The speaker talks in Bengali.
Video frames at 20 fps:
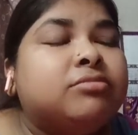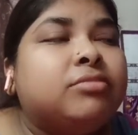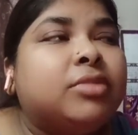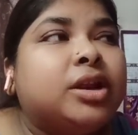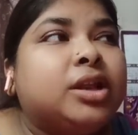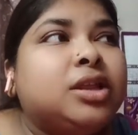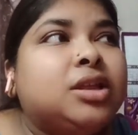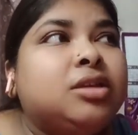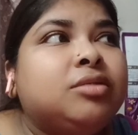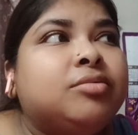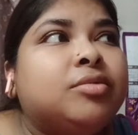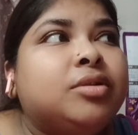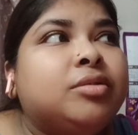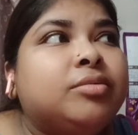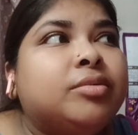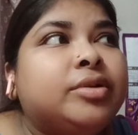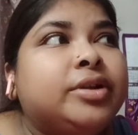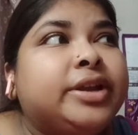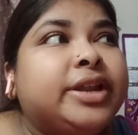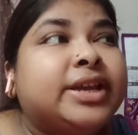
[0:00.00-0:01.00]
মানে কি
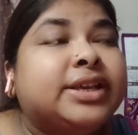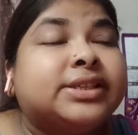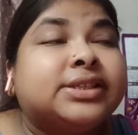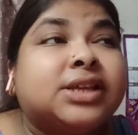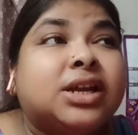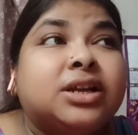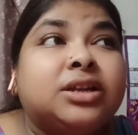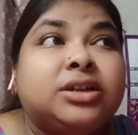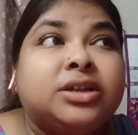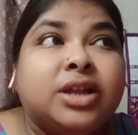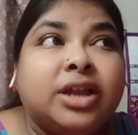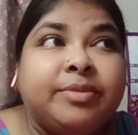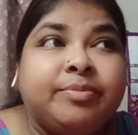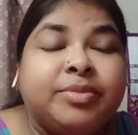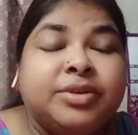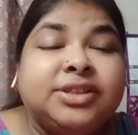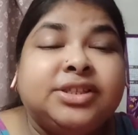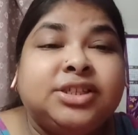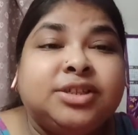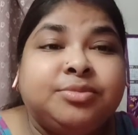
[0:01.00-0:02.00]
বলবো ডেজার্ট
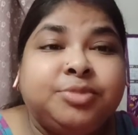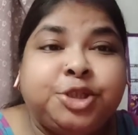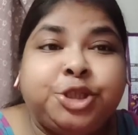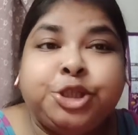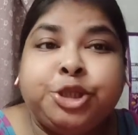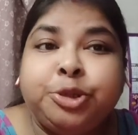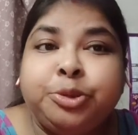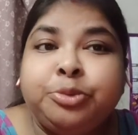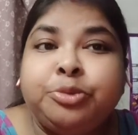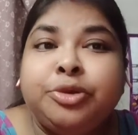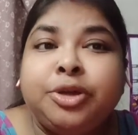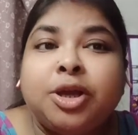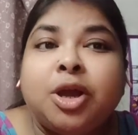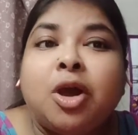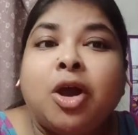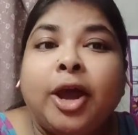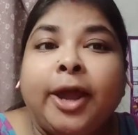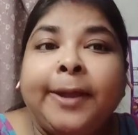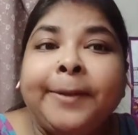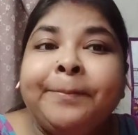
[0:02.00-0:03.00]
টাইপের যে মিষ্টিগুলি
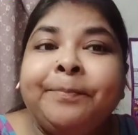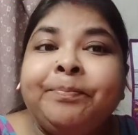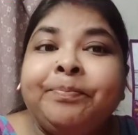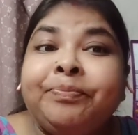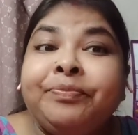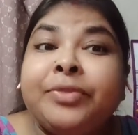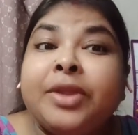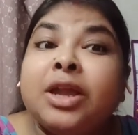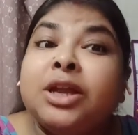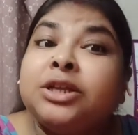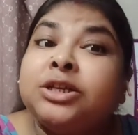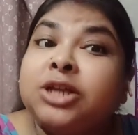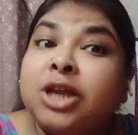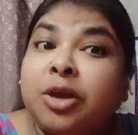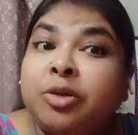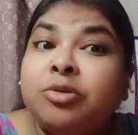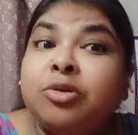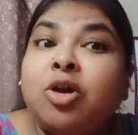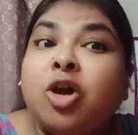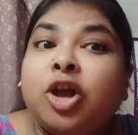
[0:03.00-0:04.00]
হয়
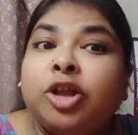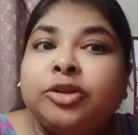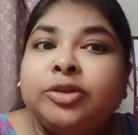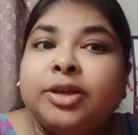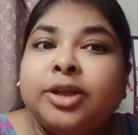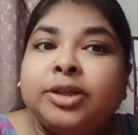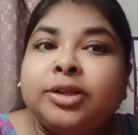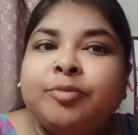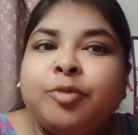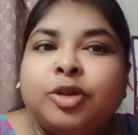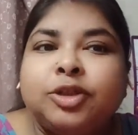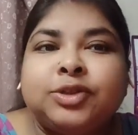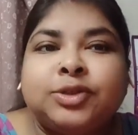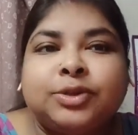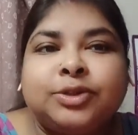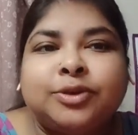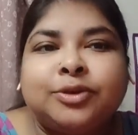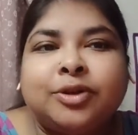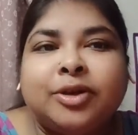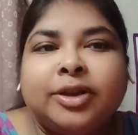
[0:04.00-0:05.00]
সেগুলো হয়তো খেতে
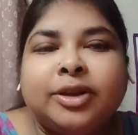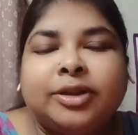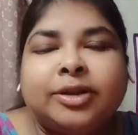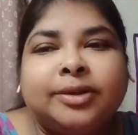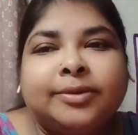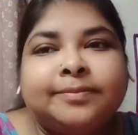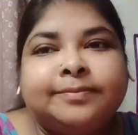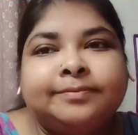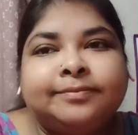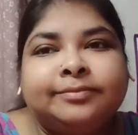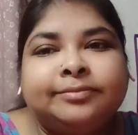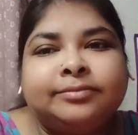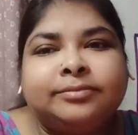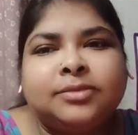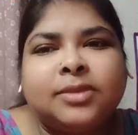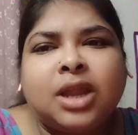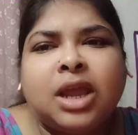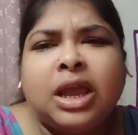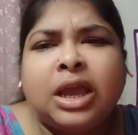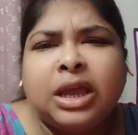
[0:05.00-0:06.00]
পছন্দ করে না
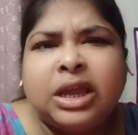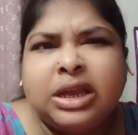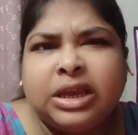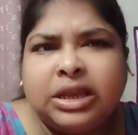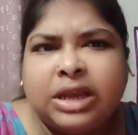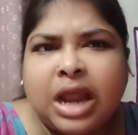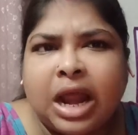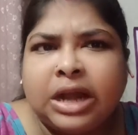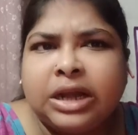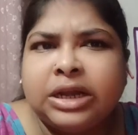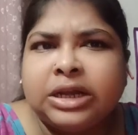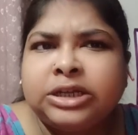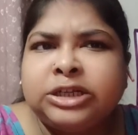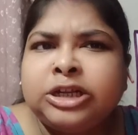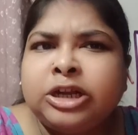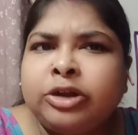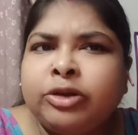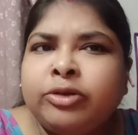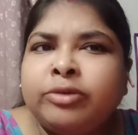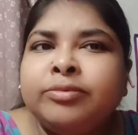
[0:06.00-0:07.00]
রান্নার
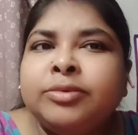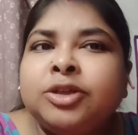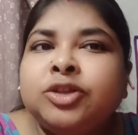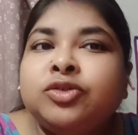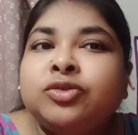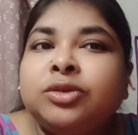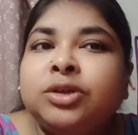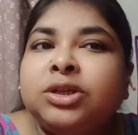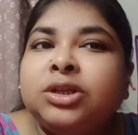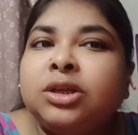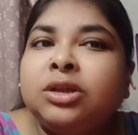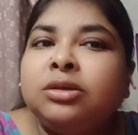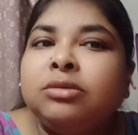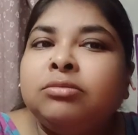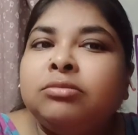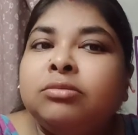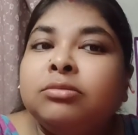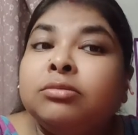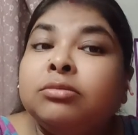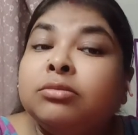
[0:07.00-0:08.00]
সেরকম কিছুই নেই
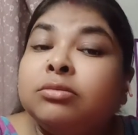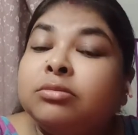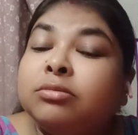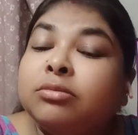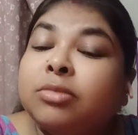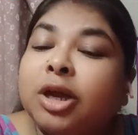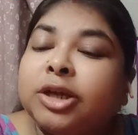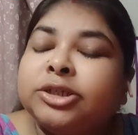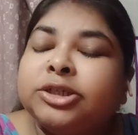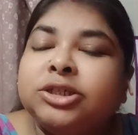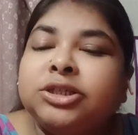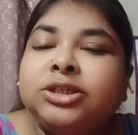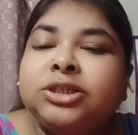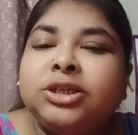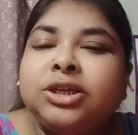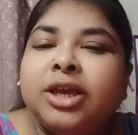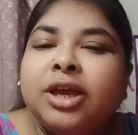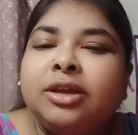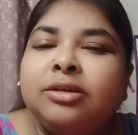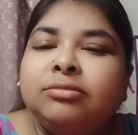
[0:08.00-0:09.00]
বাসি
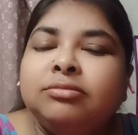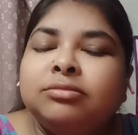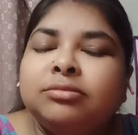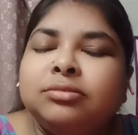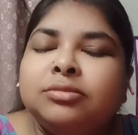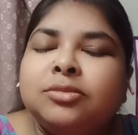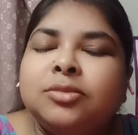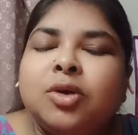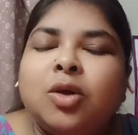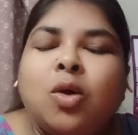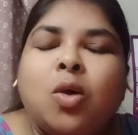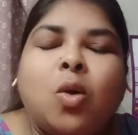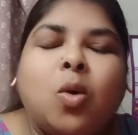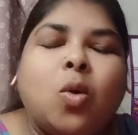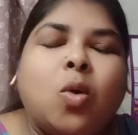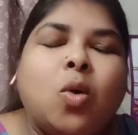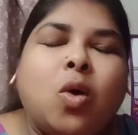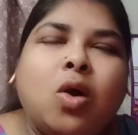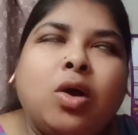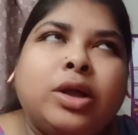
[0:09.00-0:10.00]
চিকেন
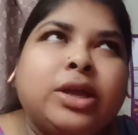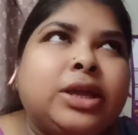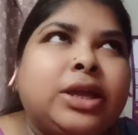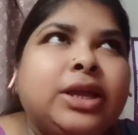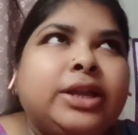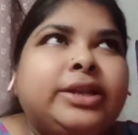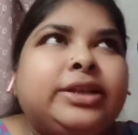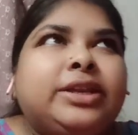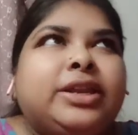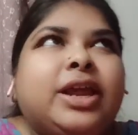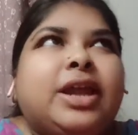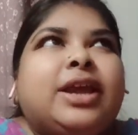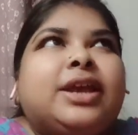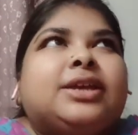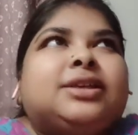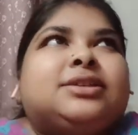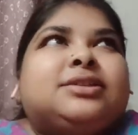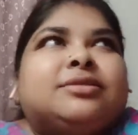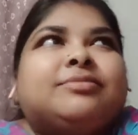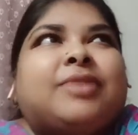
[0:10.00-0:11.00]
ও কি
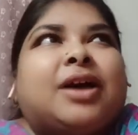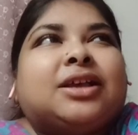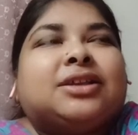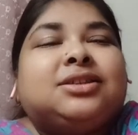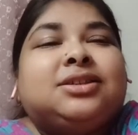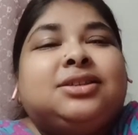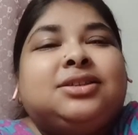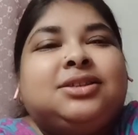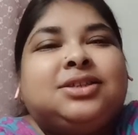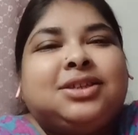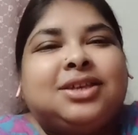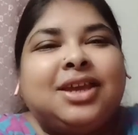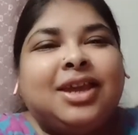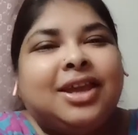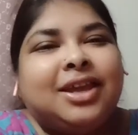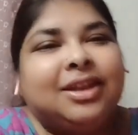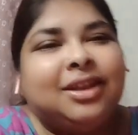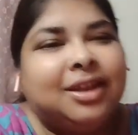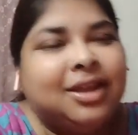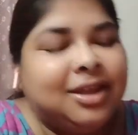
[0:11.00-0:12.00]
টেস্ট বাসি
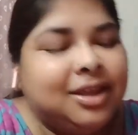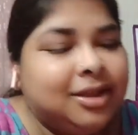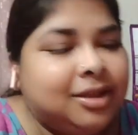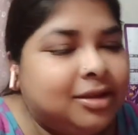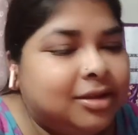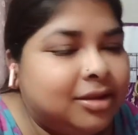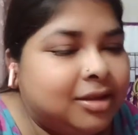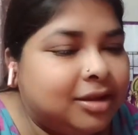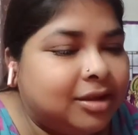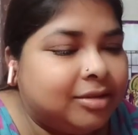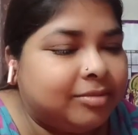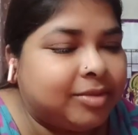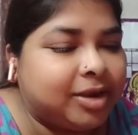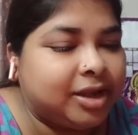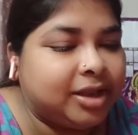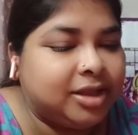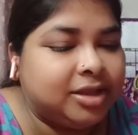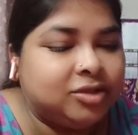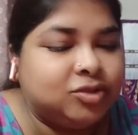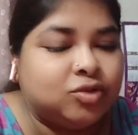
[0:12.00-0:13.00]
চিকেন
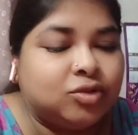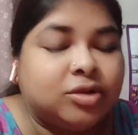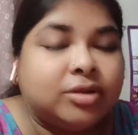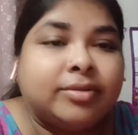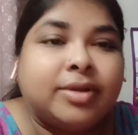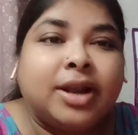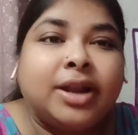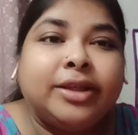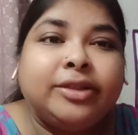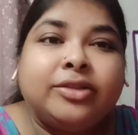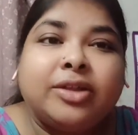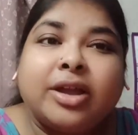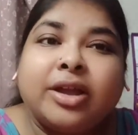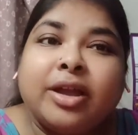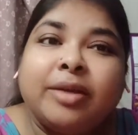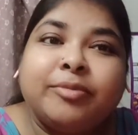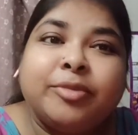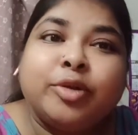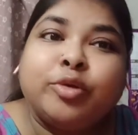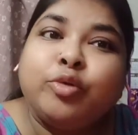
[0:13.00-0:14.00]
মানে এই ছোটবেলায়
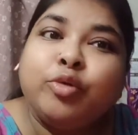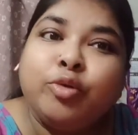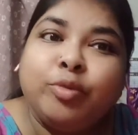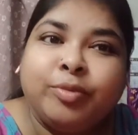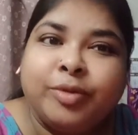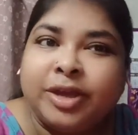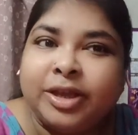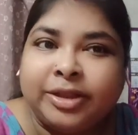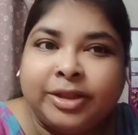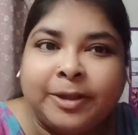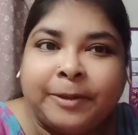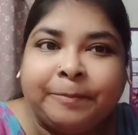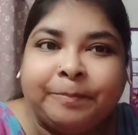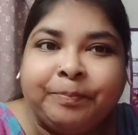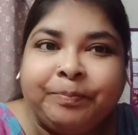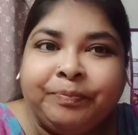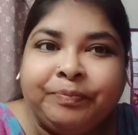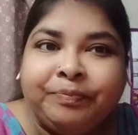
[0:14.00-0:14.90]
তাকে আমরা খুব খেতাম